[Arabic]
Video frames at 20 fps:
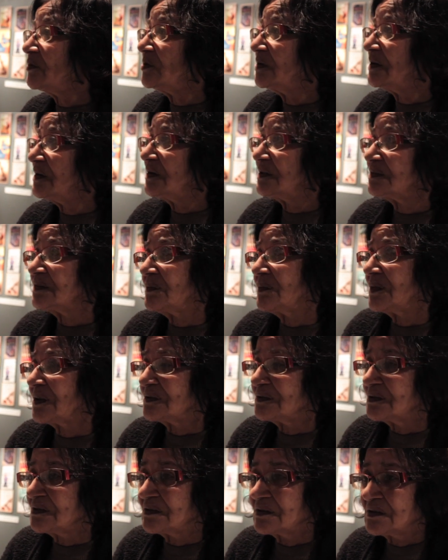كلنا طبعا
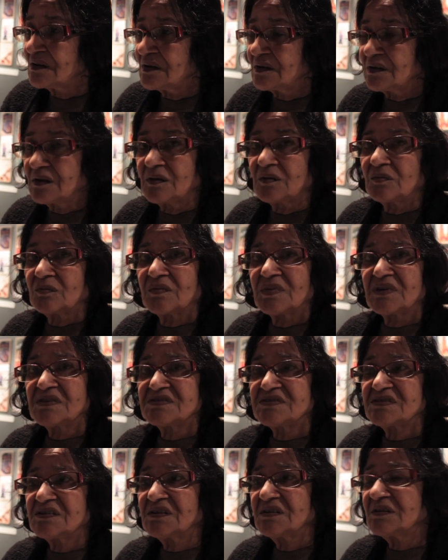
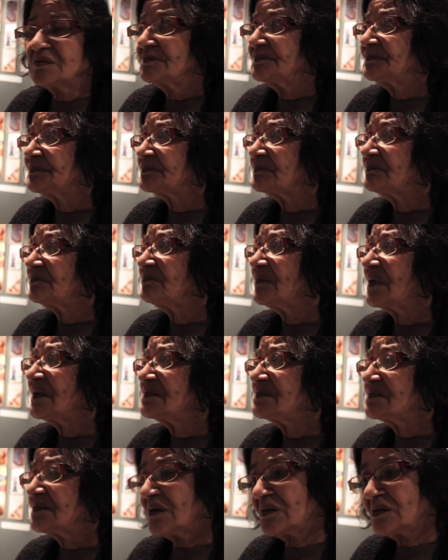بس
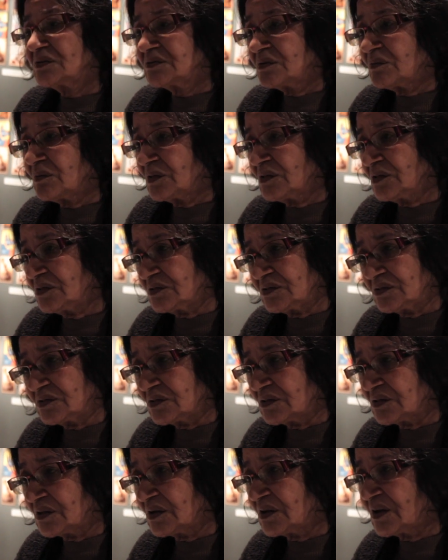بس اه طبعا
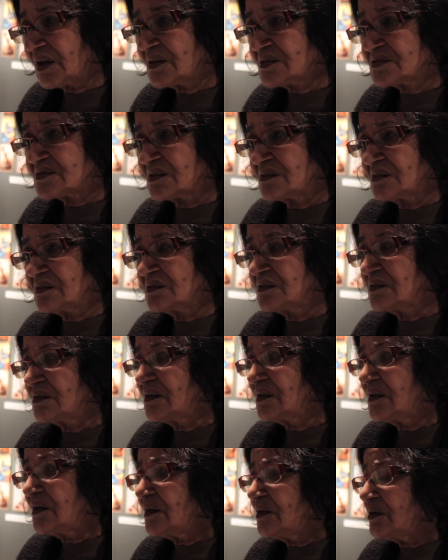كارثه
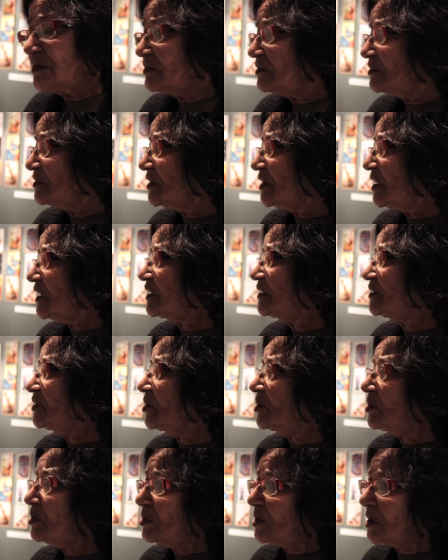لكن
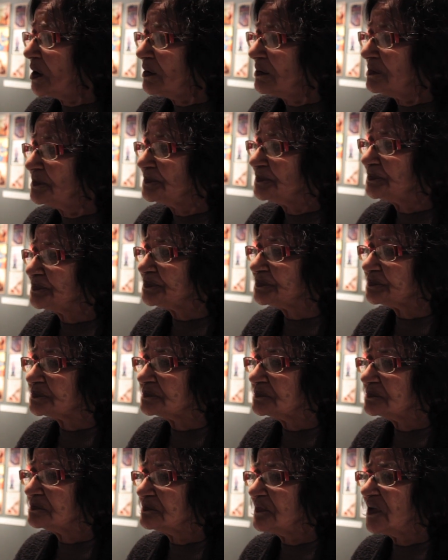هو
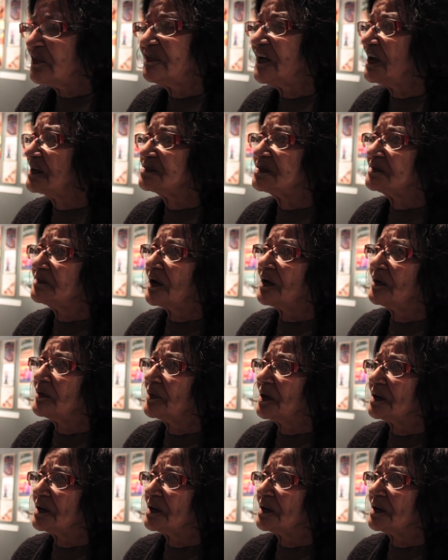ما فاقش بقى